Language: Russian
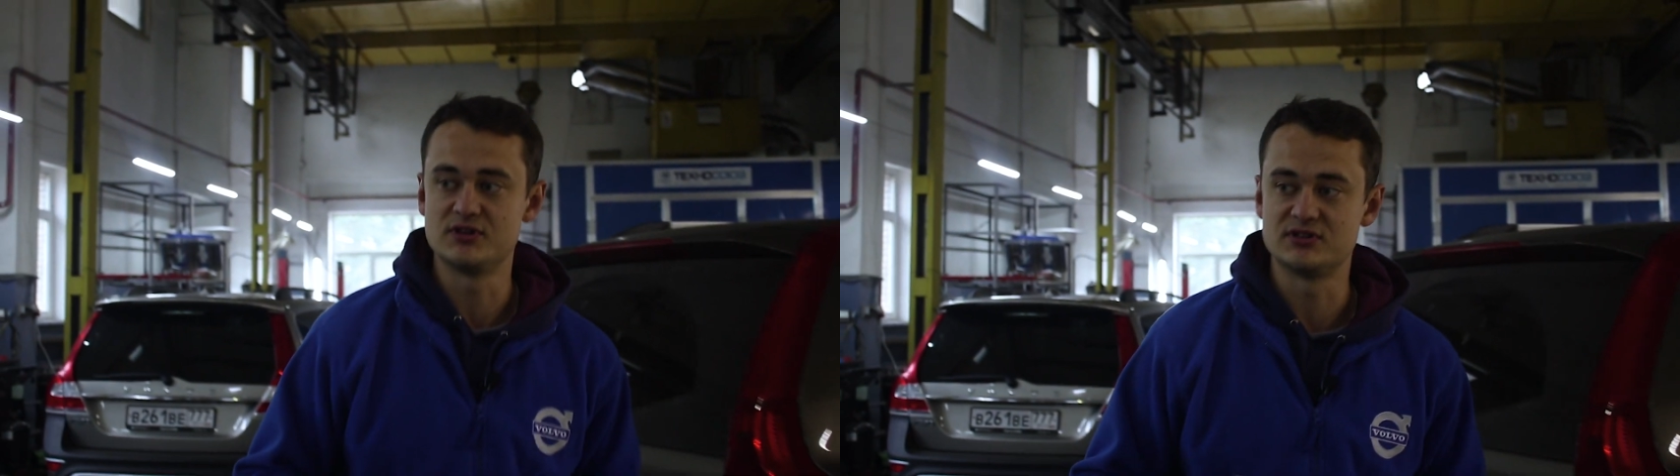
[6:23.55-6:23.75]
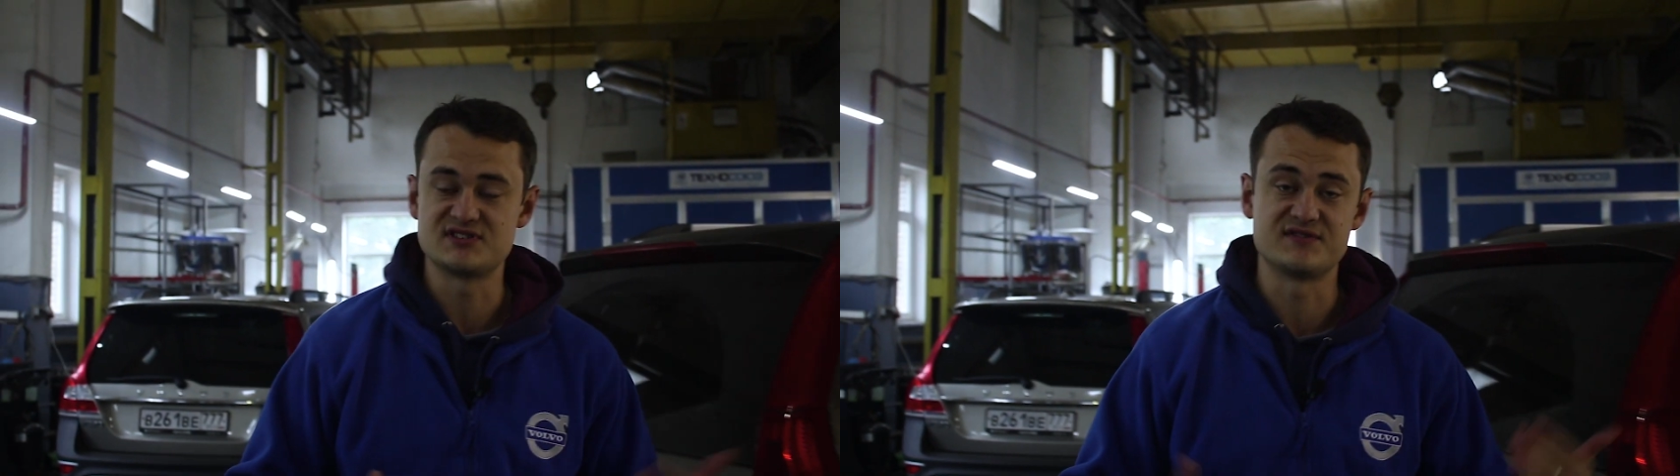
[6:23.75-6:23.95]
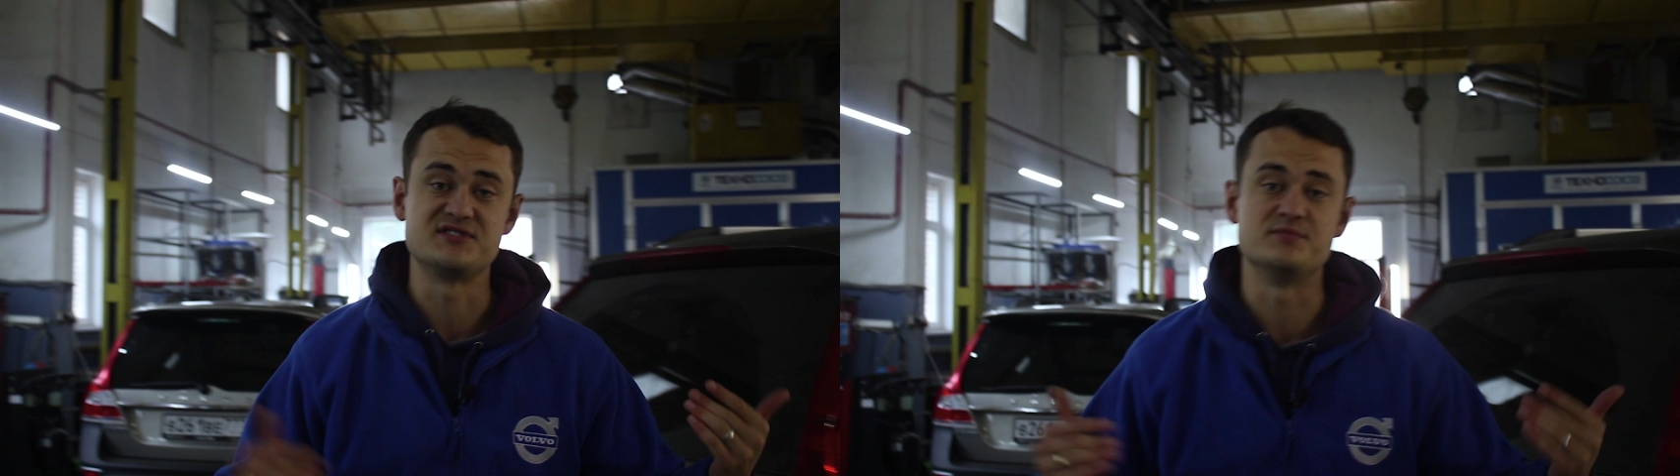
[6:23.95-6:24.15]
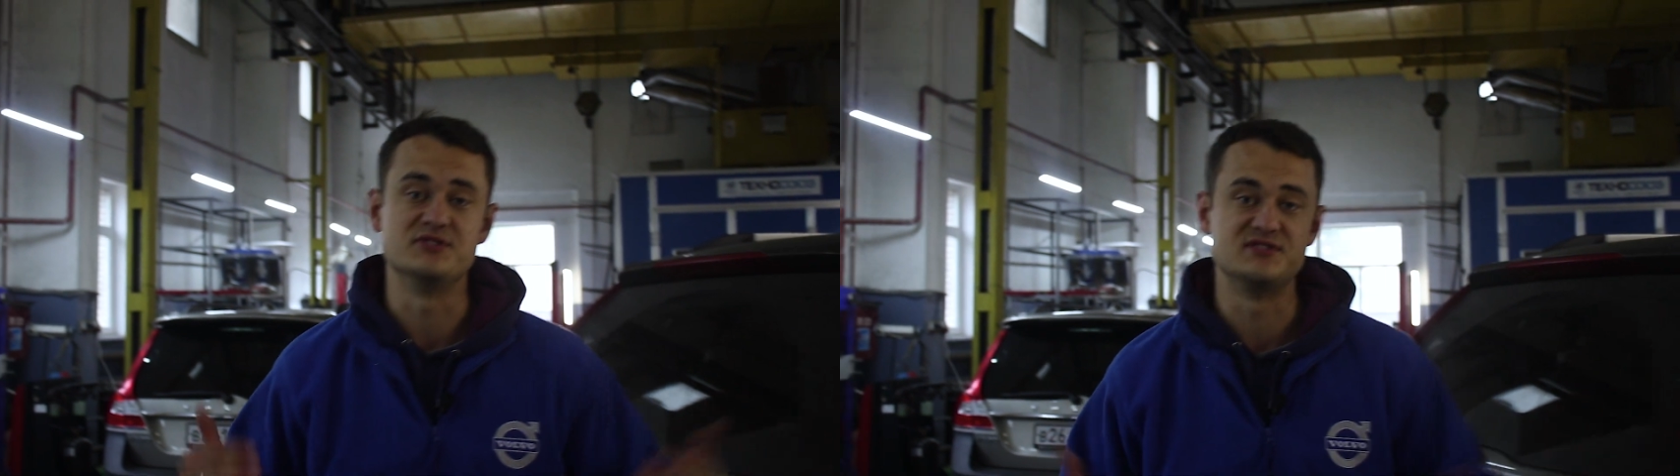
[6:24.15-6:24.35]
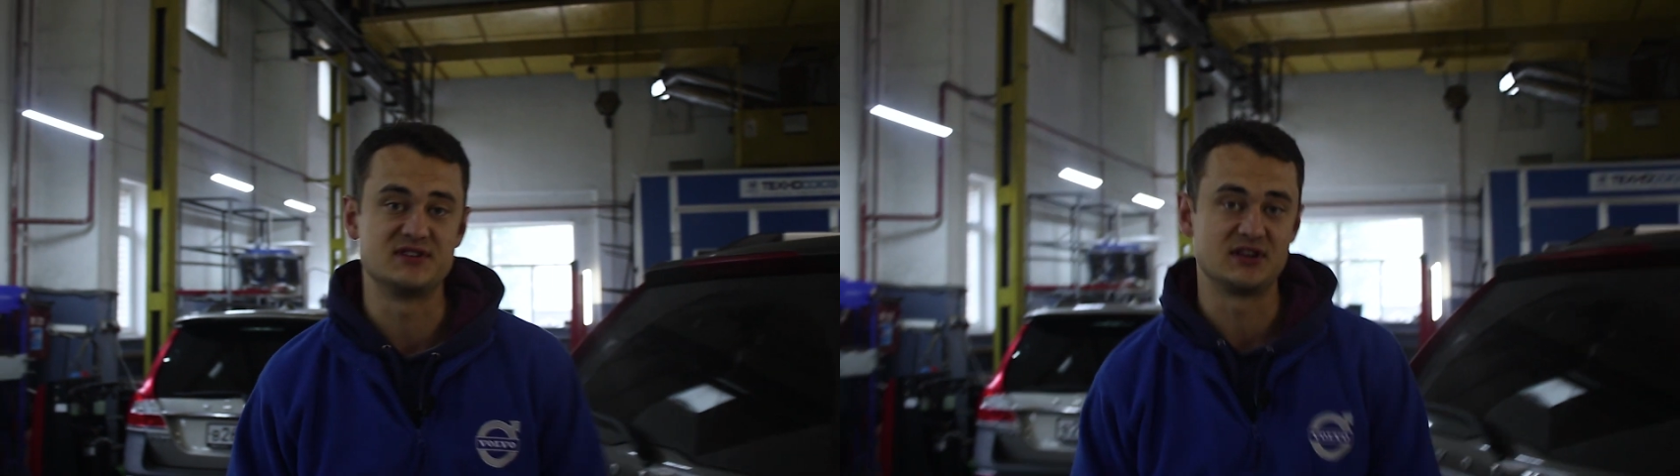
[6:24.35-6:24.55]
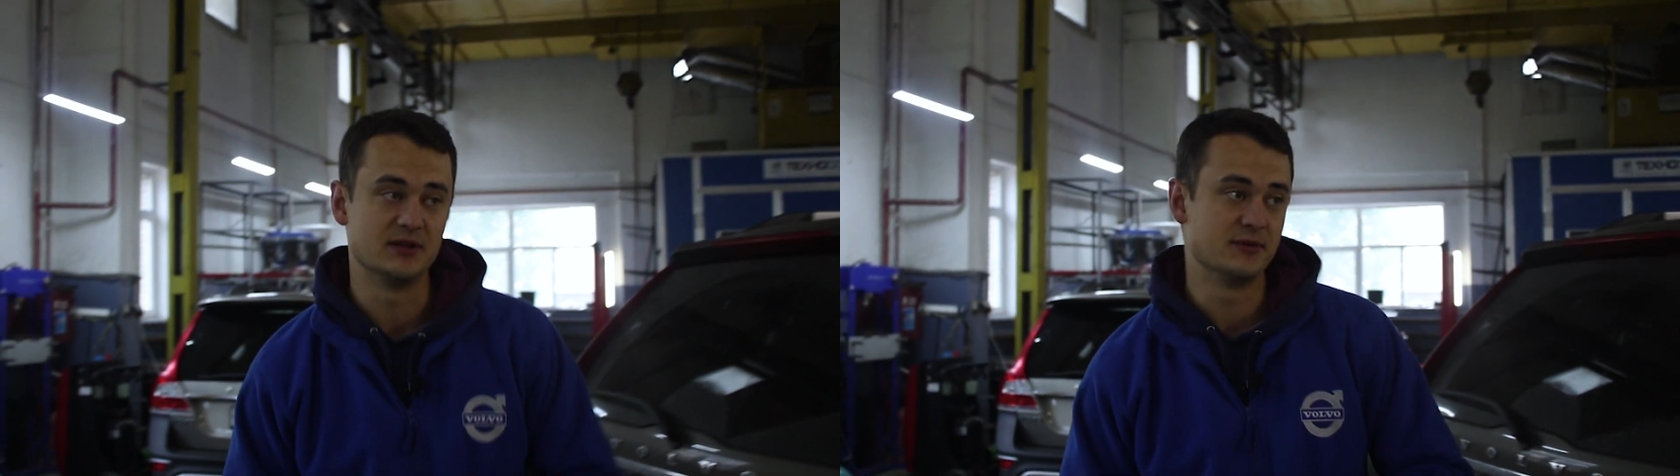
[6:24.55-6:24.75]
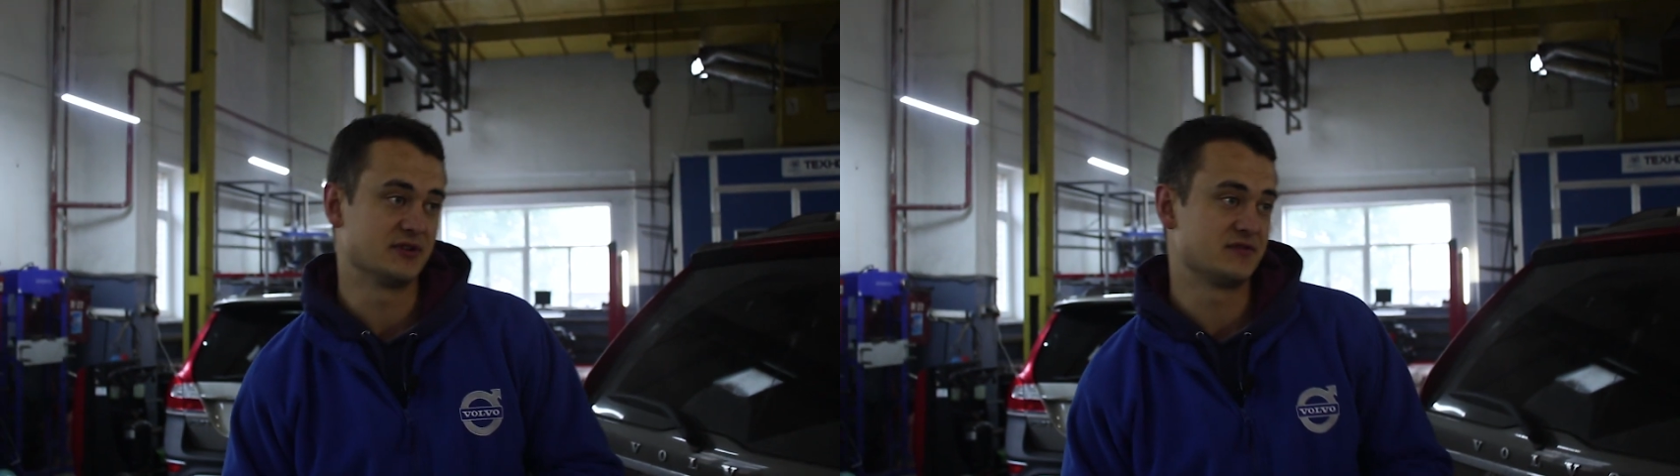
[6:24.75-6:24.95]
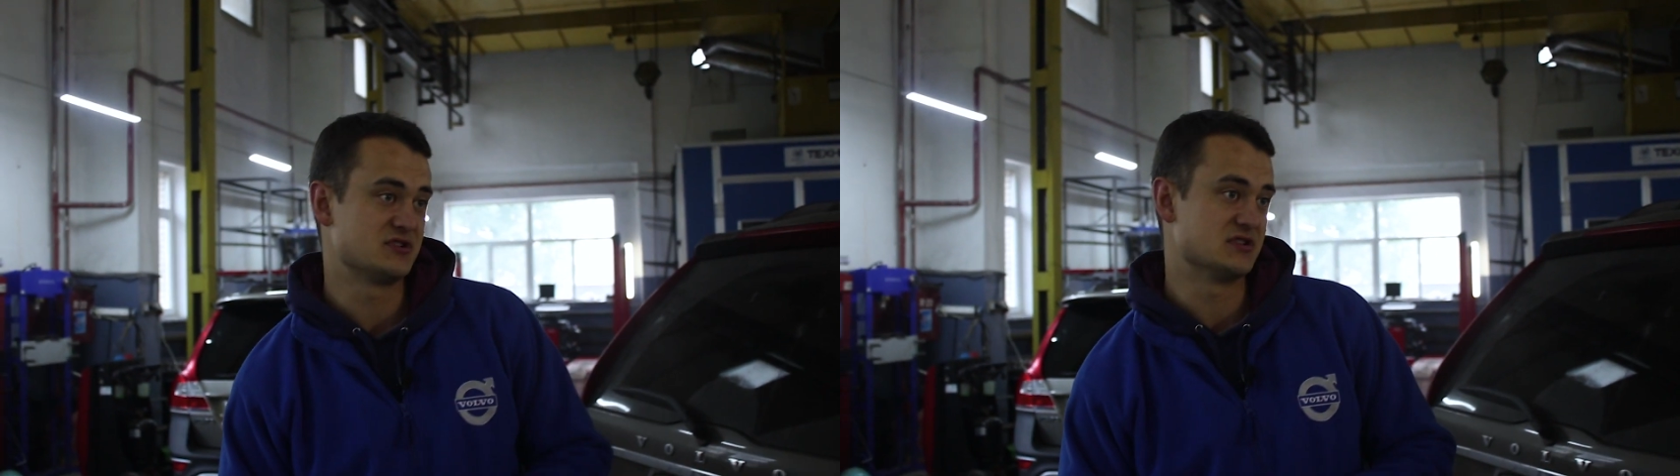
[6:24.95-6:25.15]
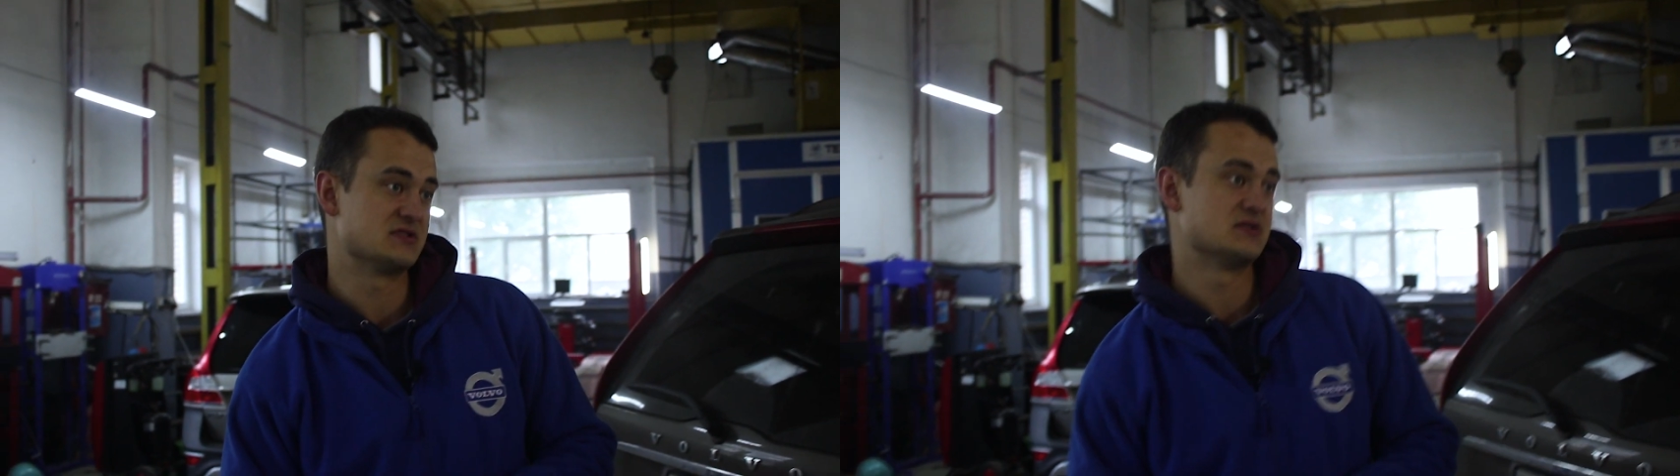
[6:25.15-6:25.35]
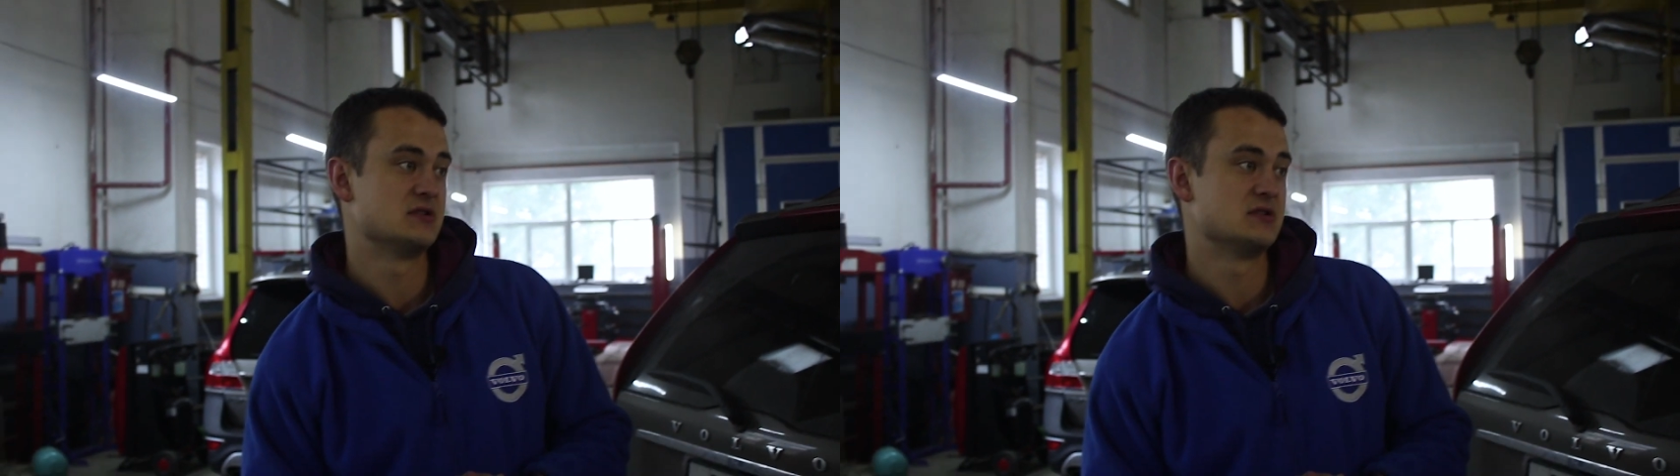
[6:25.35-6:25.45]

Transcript: где-то с 80 км в час.